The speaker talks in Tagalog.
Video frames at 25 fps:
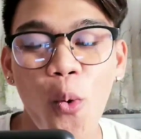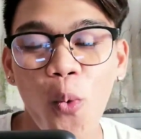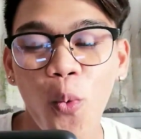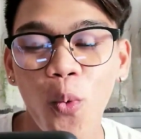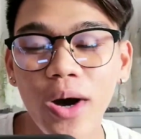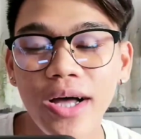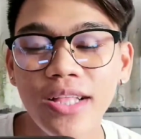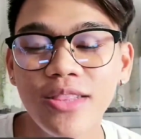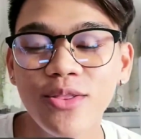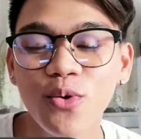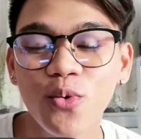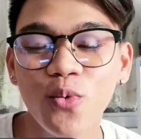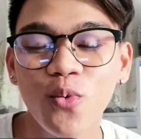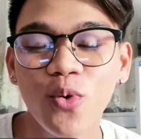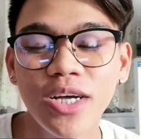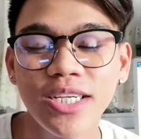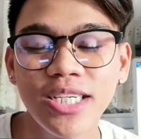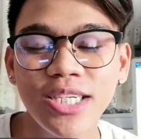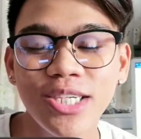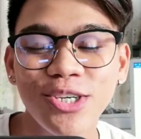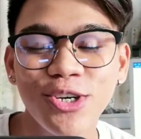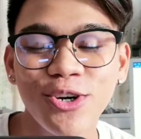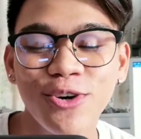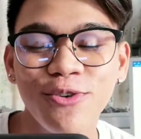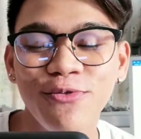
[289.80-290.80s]
what
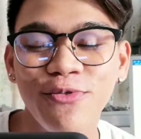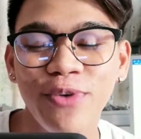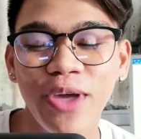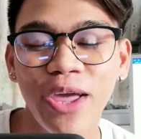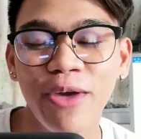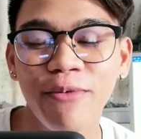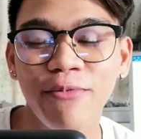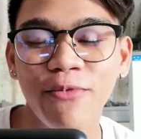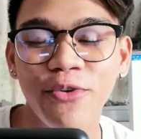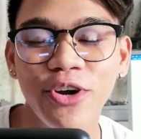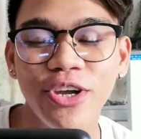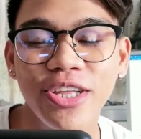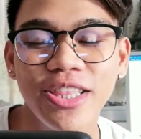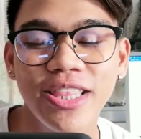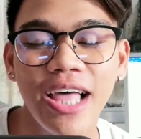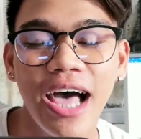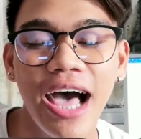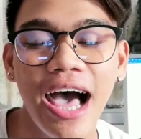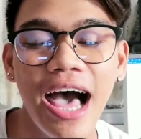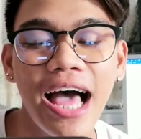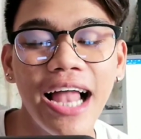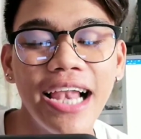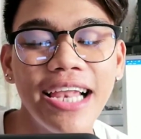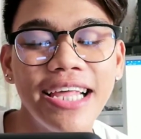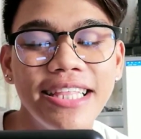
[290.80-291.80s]
was your favorite
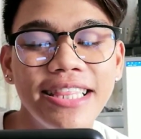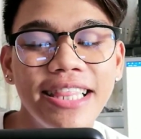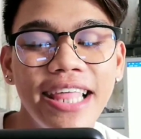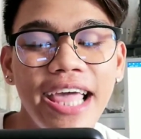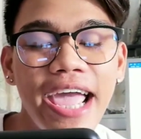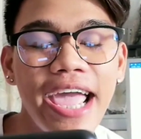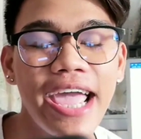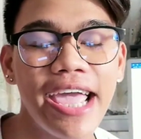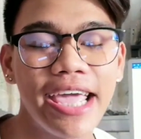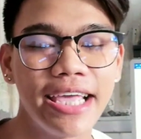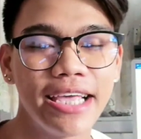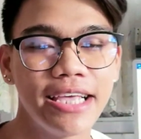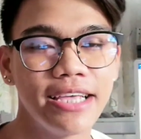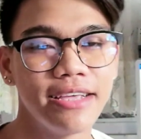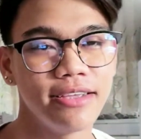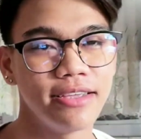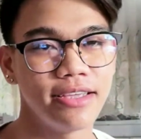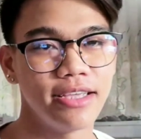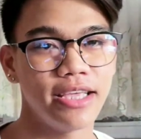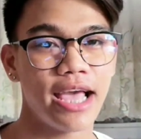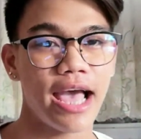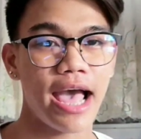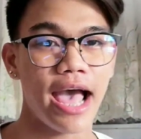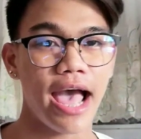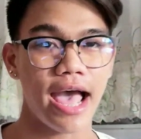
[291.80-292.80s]
holiday?
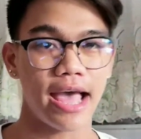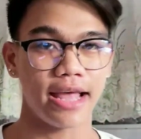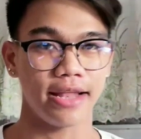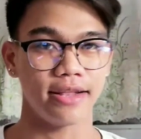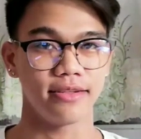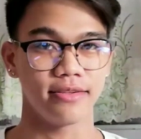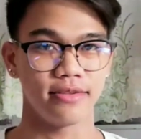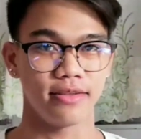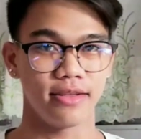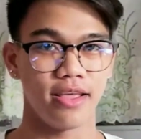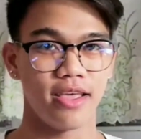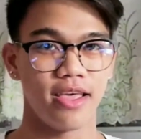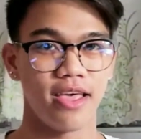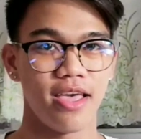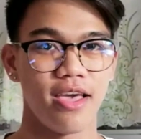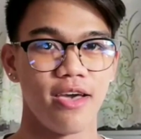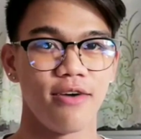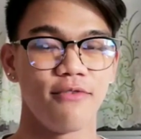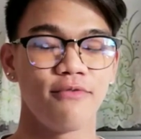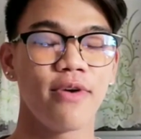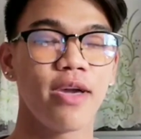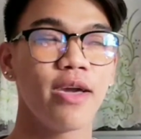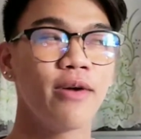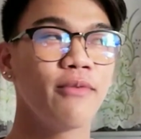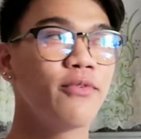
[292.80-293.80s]
Yan.
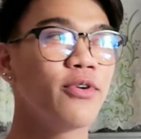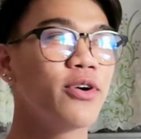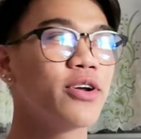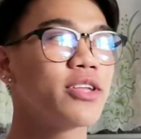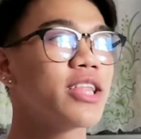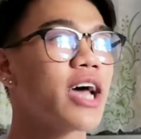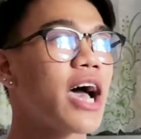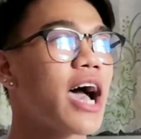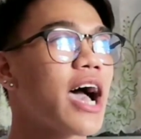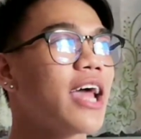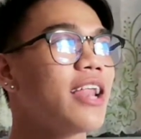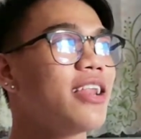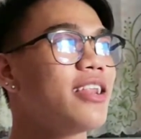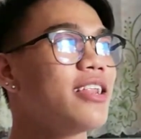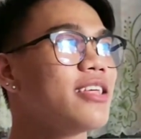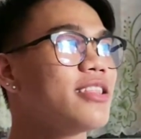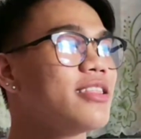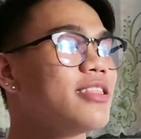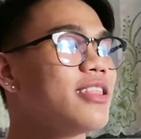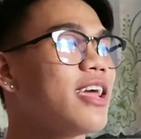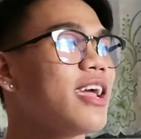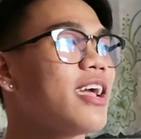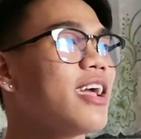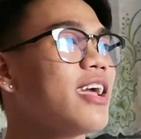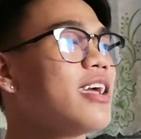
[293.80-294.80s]
Favorite
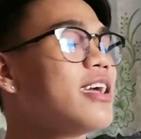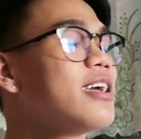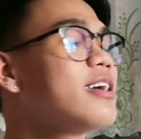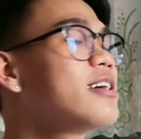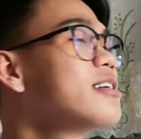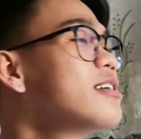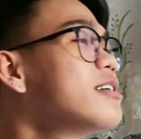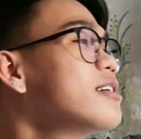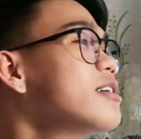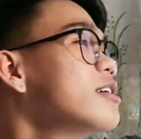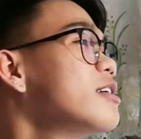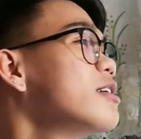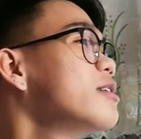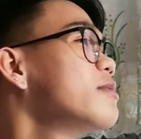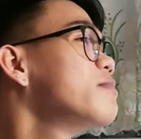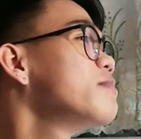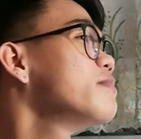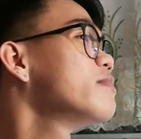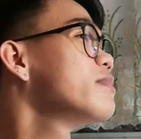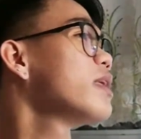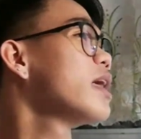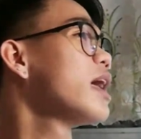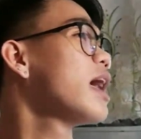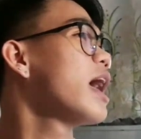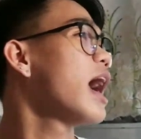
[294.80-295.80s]
holiday? Uh,
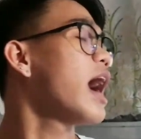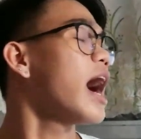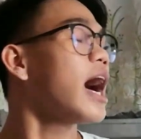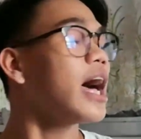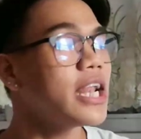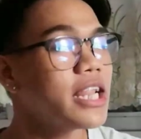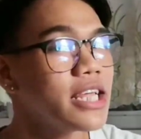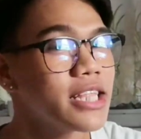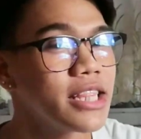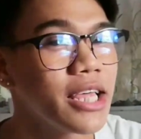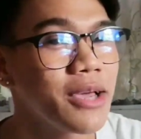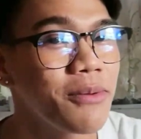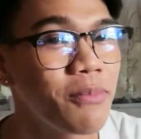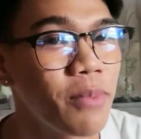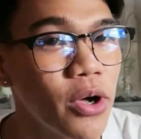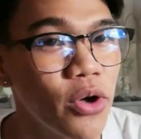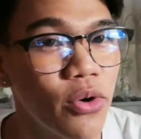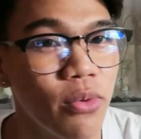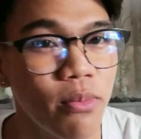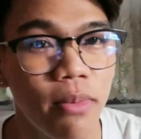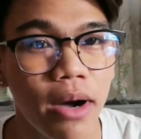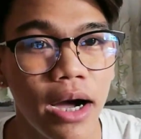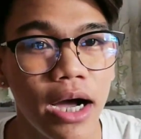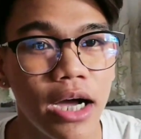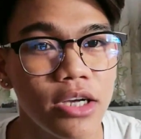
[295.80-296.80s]
holiday ba
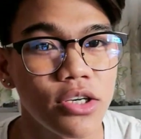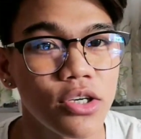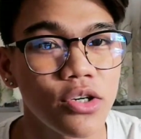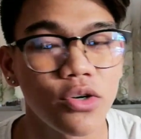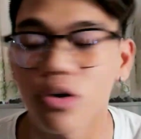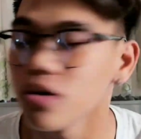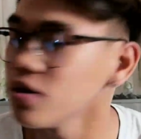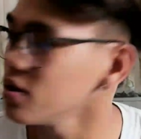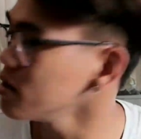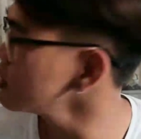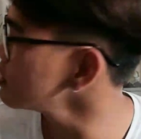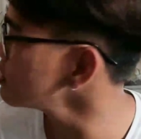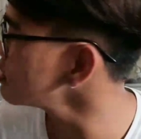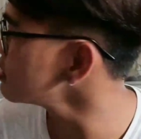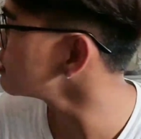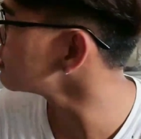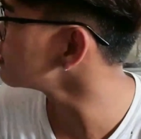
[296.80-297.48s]
yung bakasyon?